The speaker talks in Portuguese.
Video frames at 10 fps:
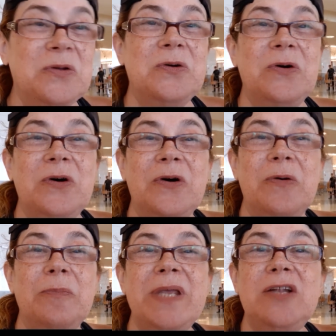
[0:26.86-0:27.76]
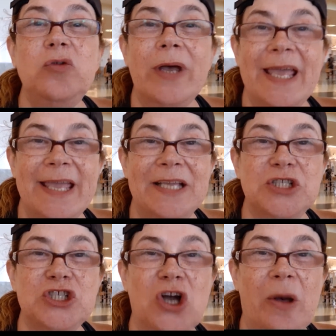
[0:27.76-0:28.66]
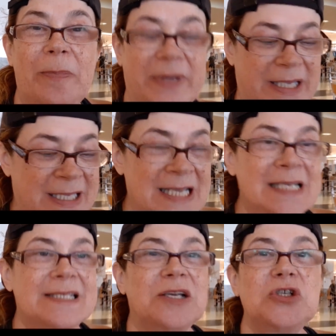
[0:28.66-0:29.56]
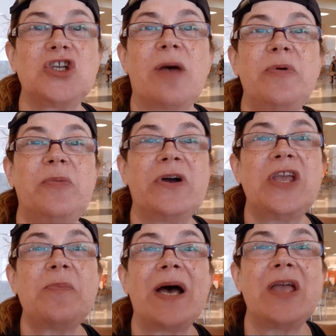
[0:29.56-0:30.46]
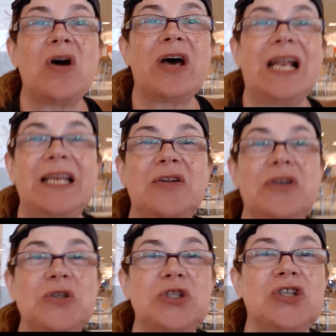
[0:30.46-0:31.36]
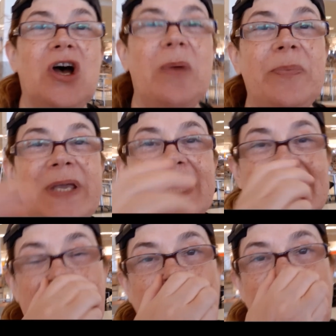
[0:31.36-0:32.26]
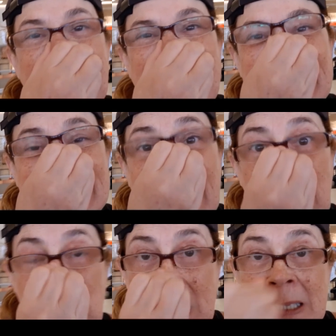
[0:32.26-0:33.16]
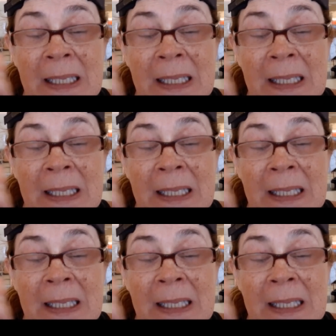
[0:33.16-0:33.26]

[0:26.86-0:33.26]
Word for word: no Midway Shopping. Esse é um shopping um pouquinho maior ali do que o shopping Natal.